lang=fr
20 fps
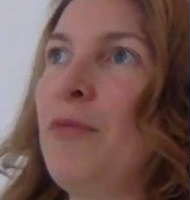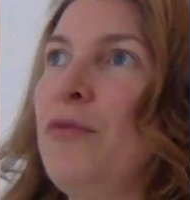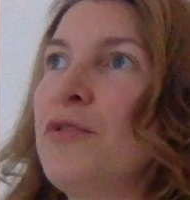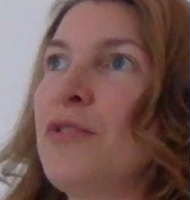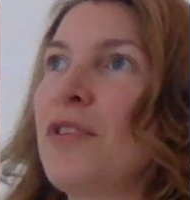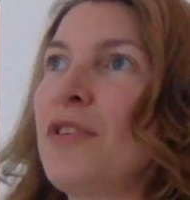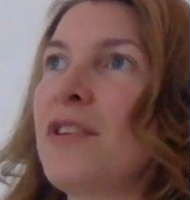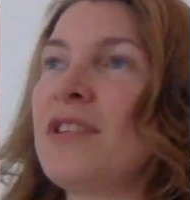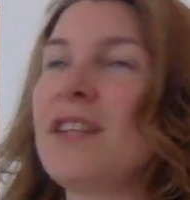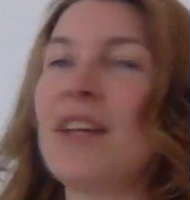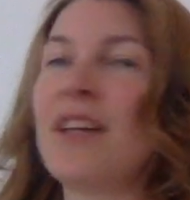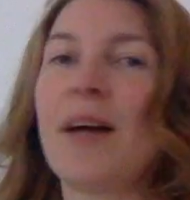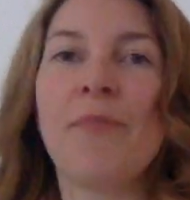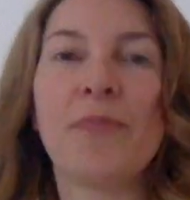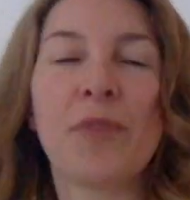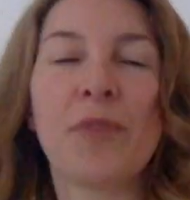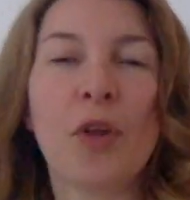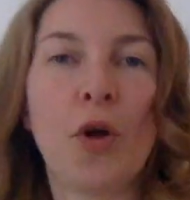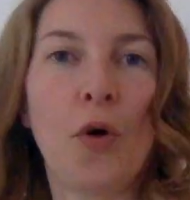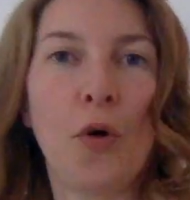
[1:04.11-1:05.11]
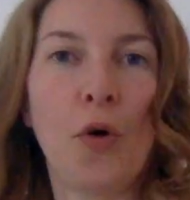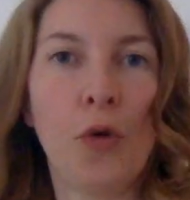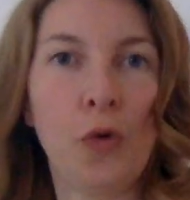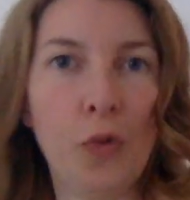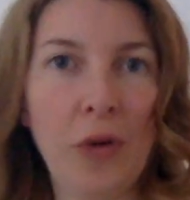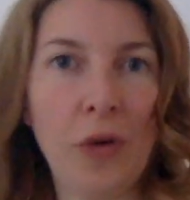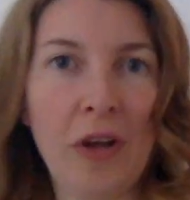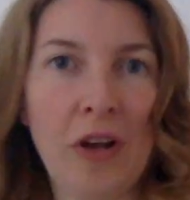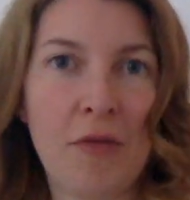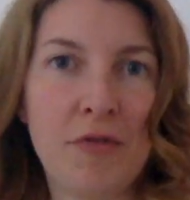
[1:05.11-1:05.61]
vous sentir
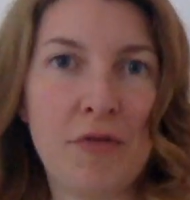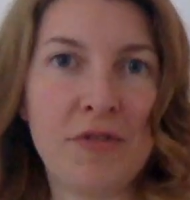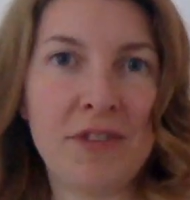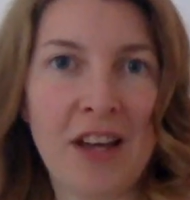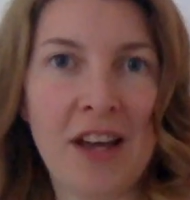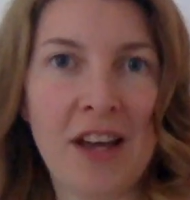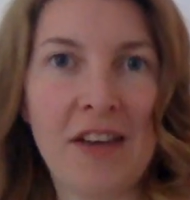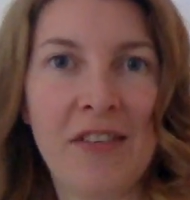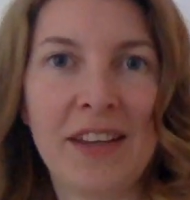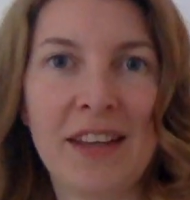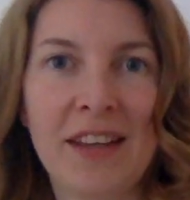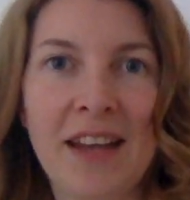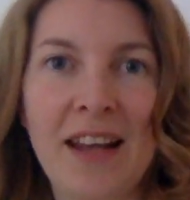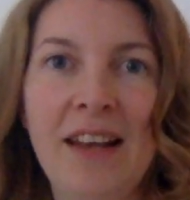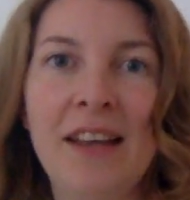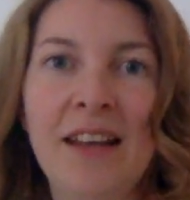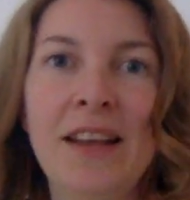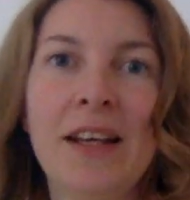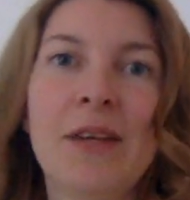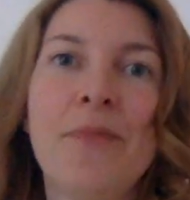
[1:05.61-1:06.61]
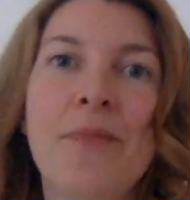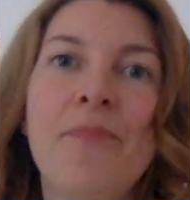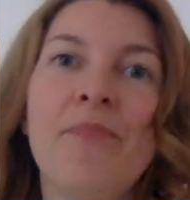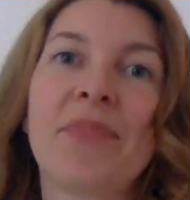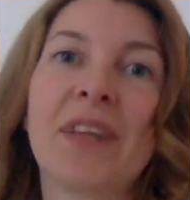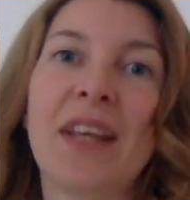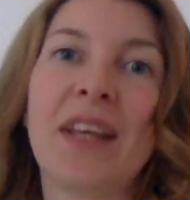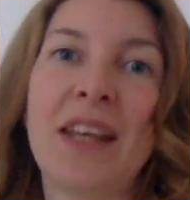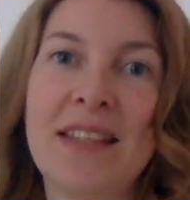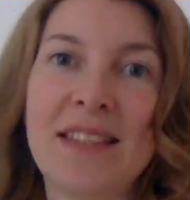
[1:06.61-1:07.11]
entouré quand vous serez avec elles,
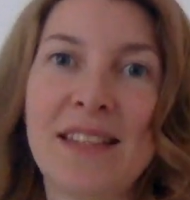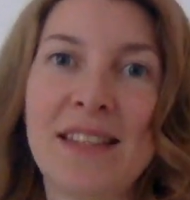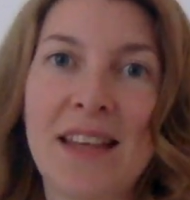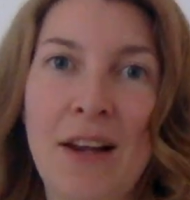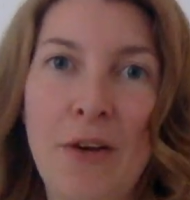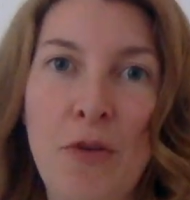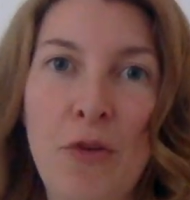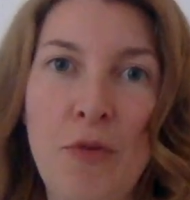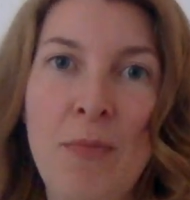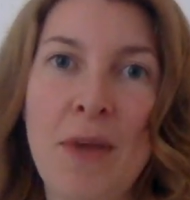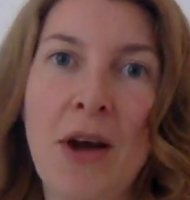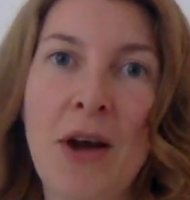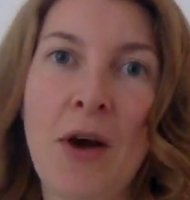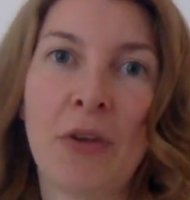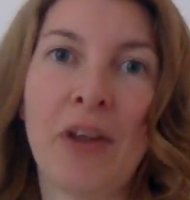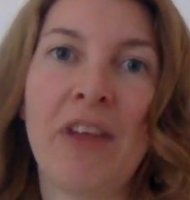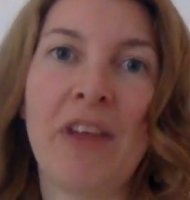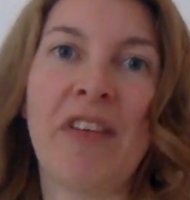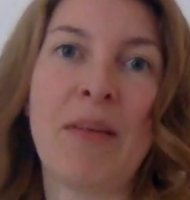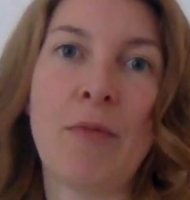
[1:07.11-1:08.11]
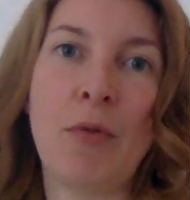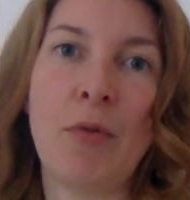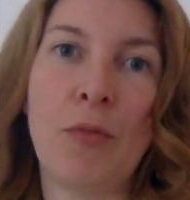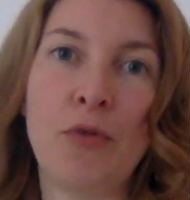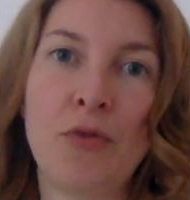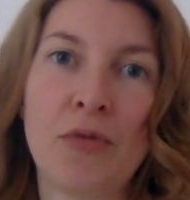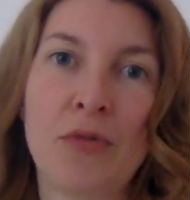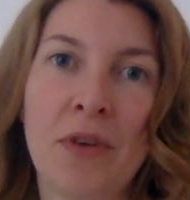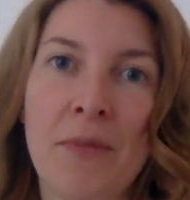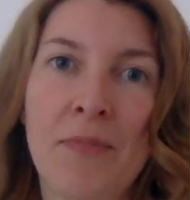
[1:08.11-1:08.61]
et ça, l'humain en a vraiment
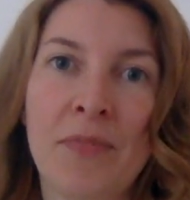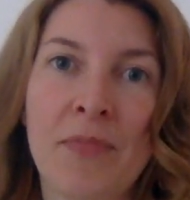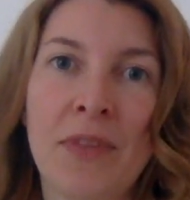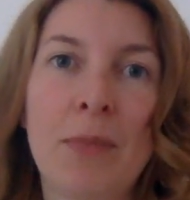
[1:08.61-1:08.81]
besoin.